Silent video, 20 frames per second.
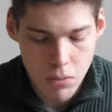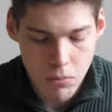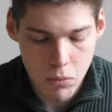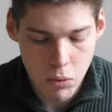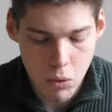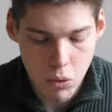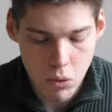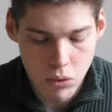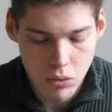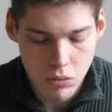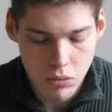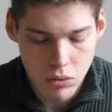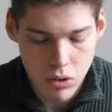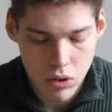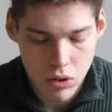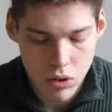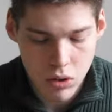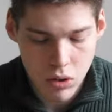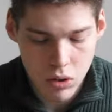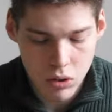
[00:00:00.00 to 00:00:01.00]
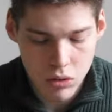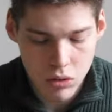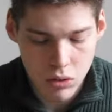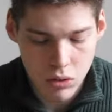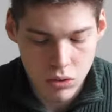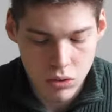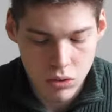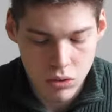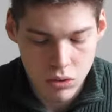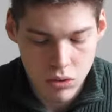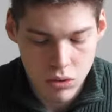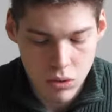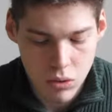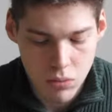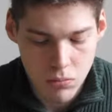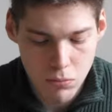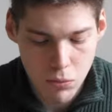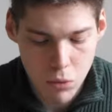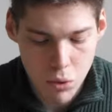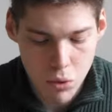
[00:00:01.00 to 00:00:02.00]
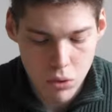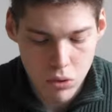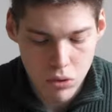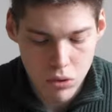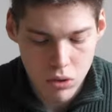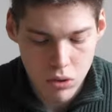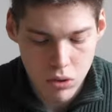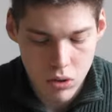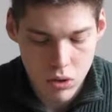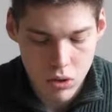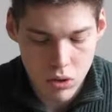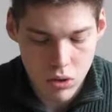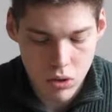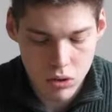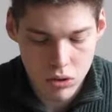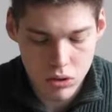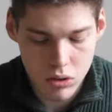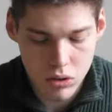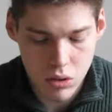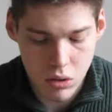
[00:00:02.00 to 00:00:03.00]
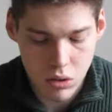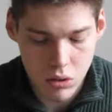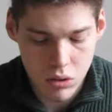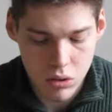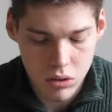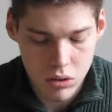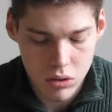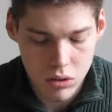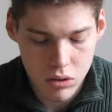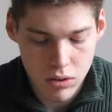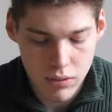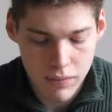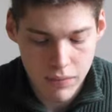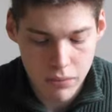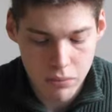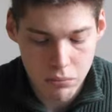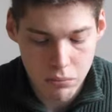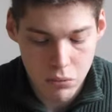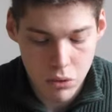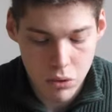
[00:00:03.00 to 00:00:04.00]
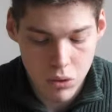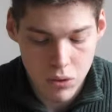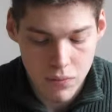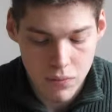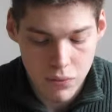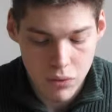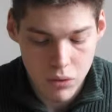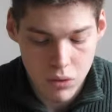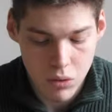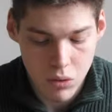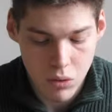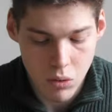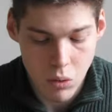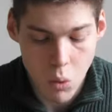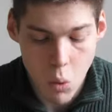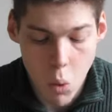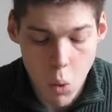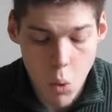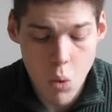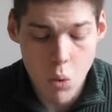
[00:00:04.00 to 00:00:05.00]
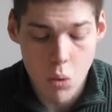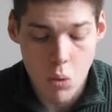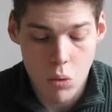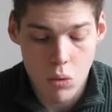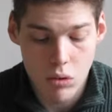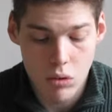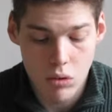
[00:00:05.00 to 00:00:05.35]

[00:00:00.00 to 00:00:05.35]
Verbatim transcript: Bo. Otto. Bo. Otto. Bo. Oho.